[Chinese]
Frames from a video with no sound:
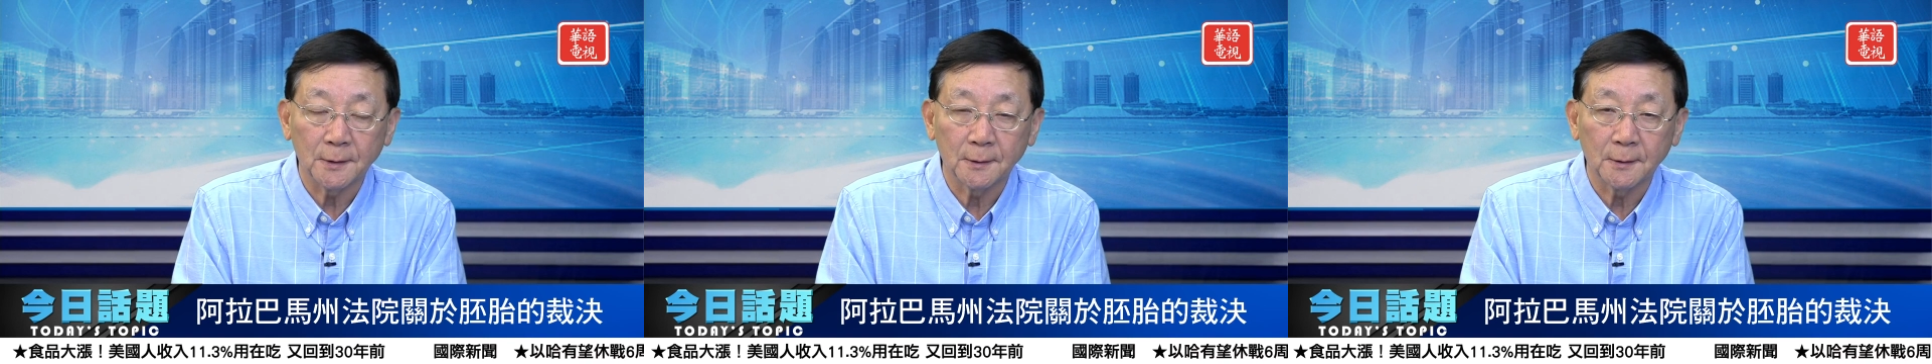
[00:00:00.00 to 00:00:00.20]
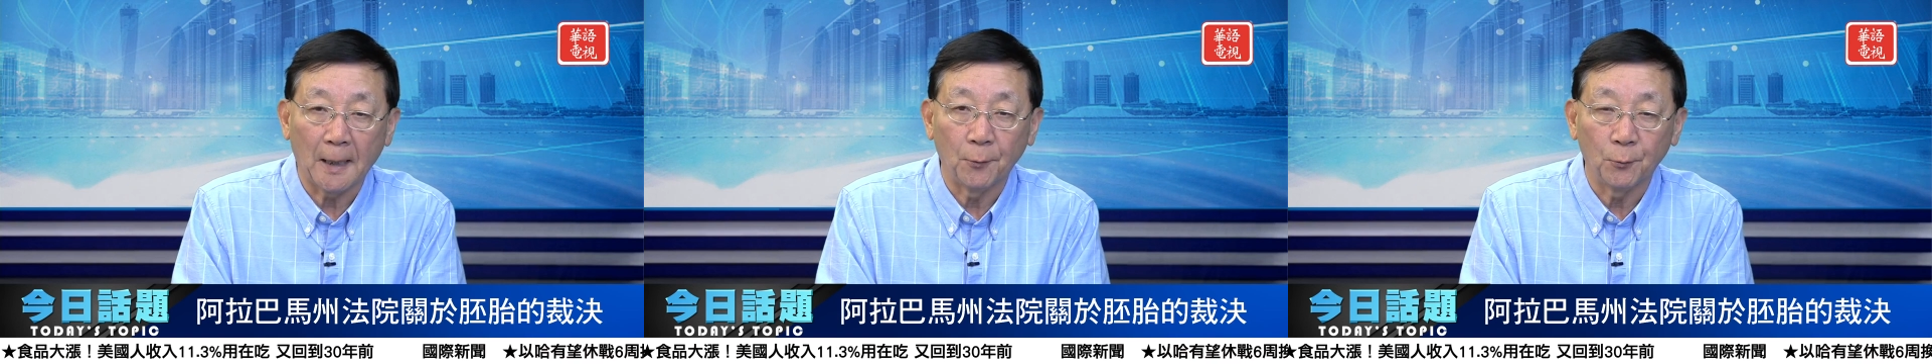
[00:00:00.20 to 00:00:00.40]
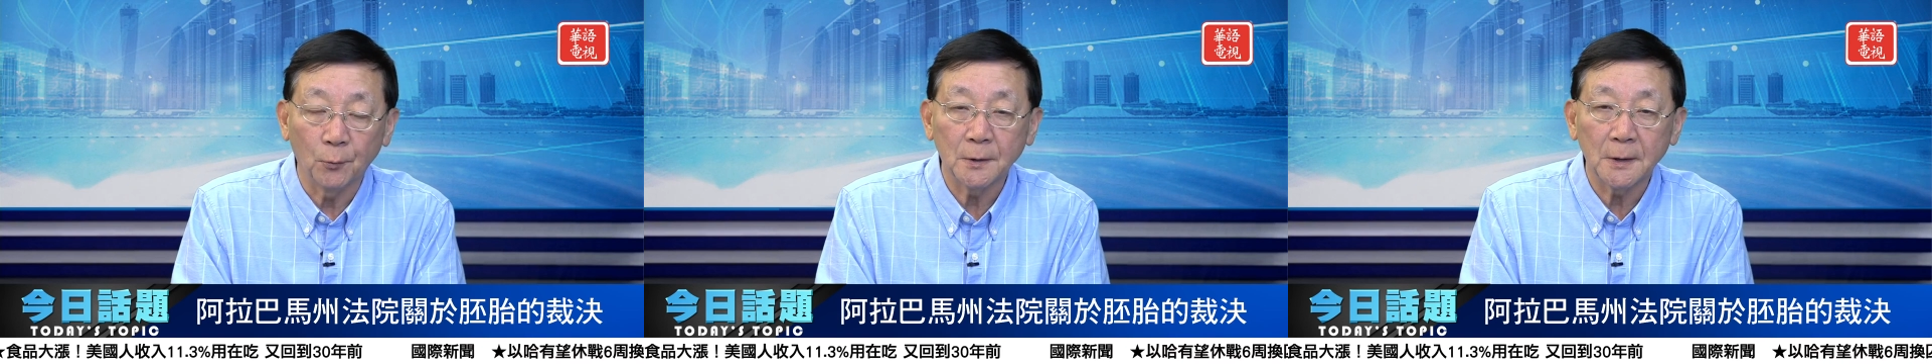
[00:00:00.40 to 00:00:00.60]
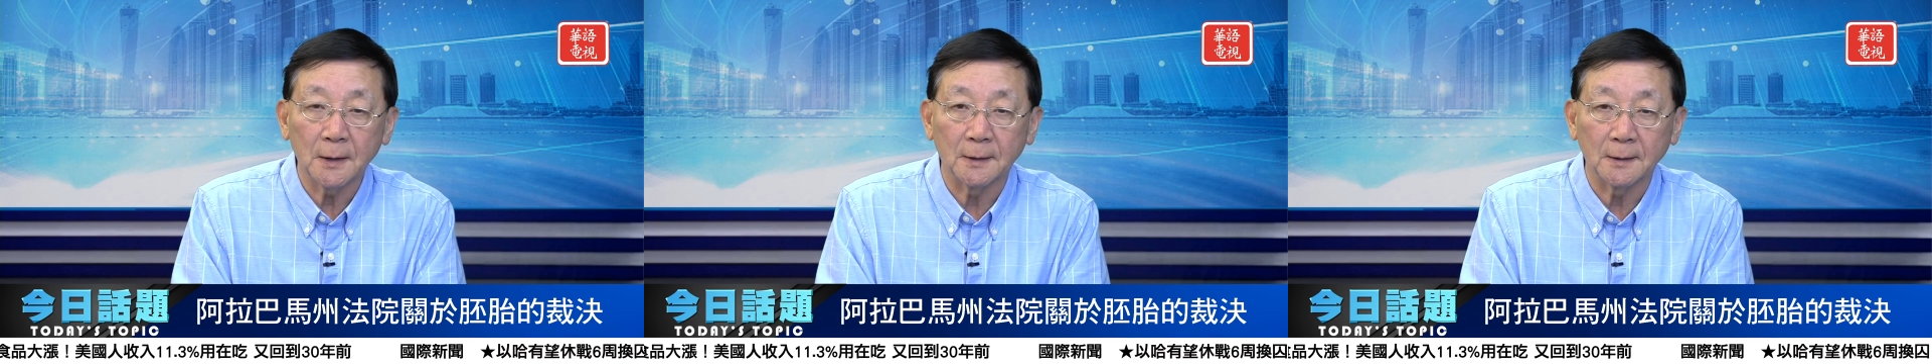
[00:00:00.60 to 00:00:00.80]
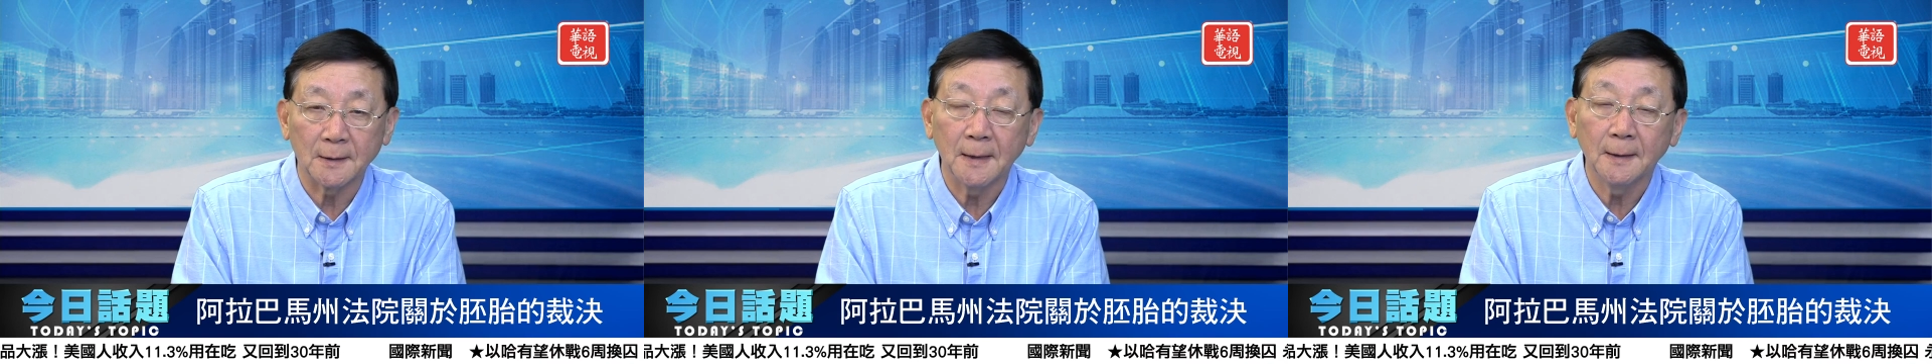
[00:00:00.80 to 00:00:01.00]
采用这
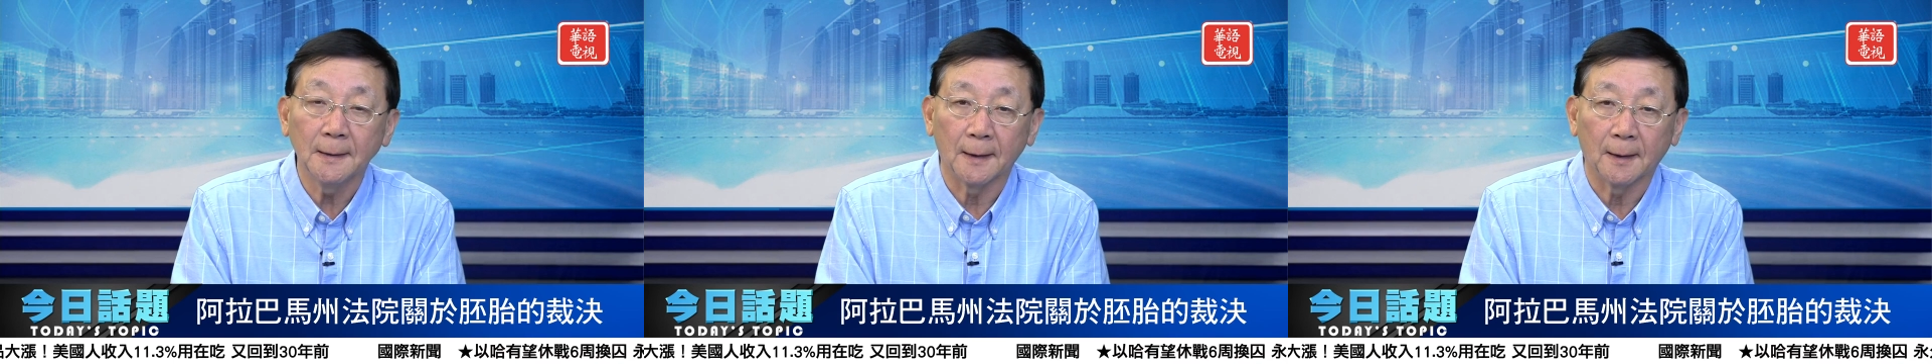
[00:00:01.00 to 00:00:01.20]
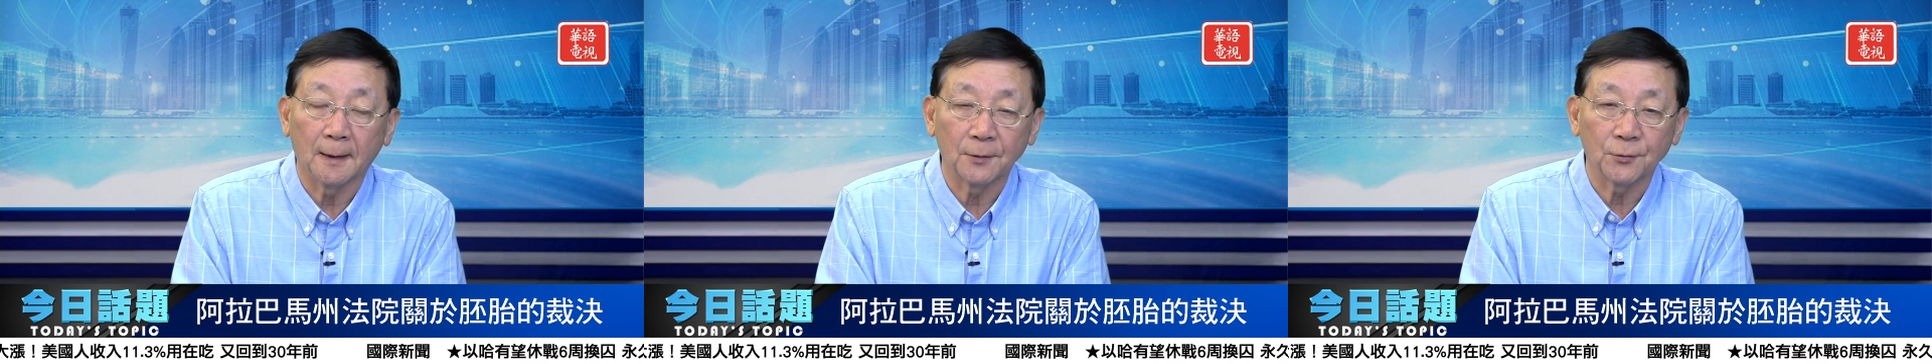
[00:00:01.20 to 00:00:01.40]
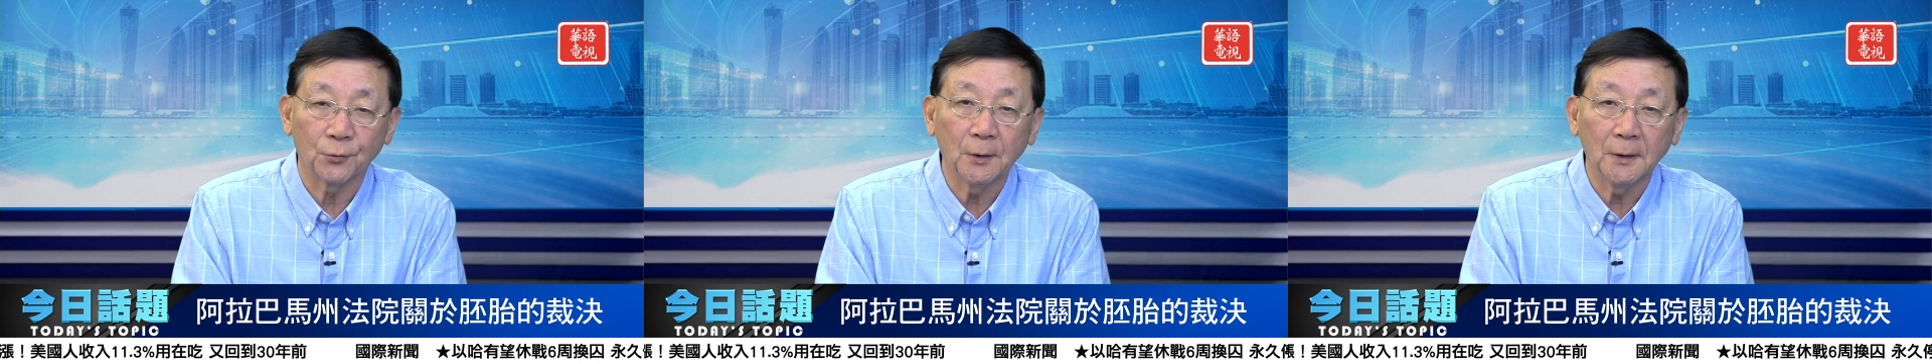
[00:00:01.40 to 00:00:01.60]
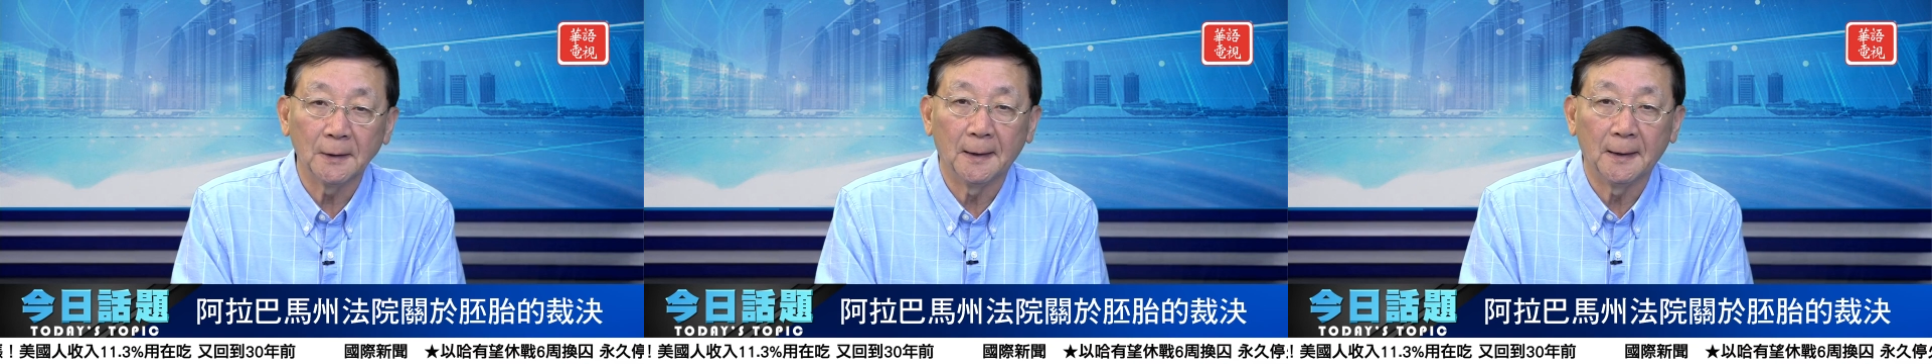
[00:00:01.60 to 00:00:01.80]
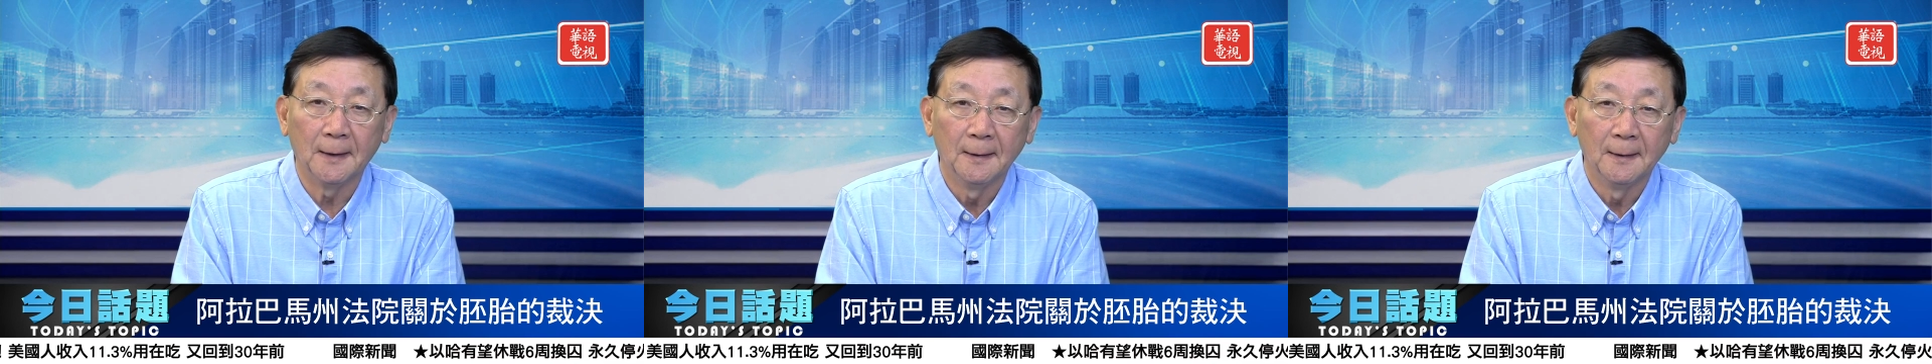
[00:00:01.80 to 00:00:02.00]
个先例啊，所以
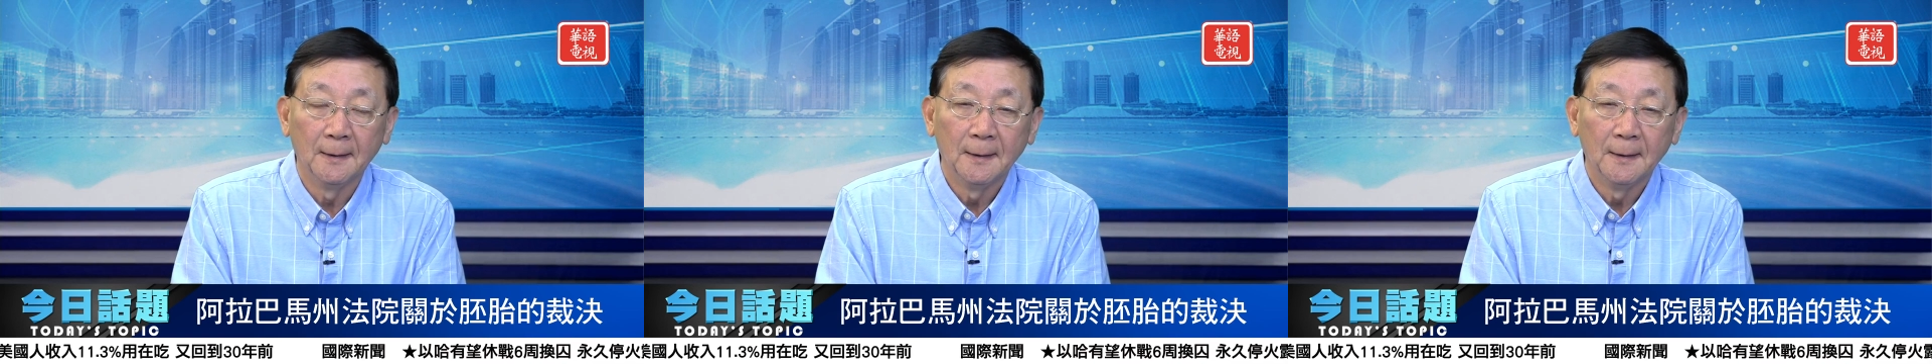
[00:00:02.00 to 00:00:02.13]
呢，